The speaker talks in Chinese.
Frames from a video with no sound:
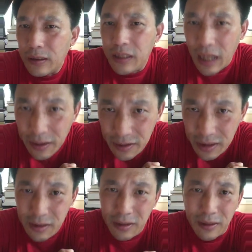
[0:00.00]
前
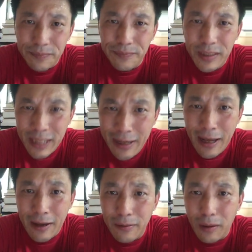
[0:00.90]
进的前
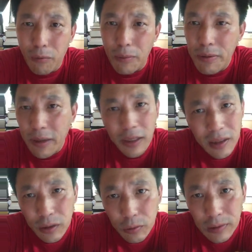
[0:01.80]
沿啊，我们每
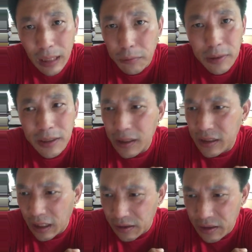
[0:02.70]
一个中国大陆人应该
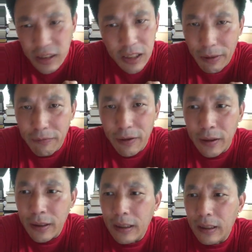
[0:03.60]
想尽一切办法。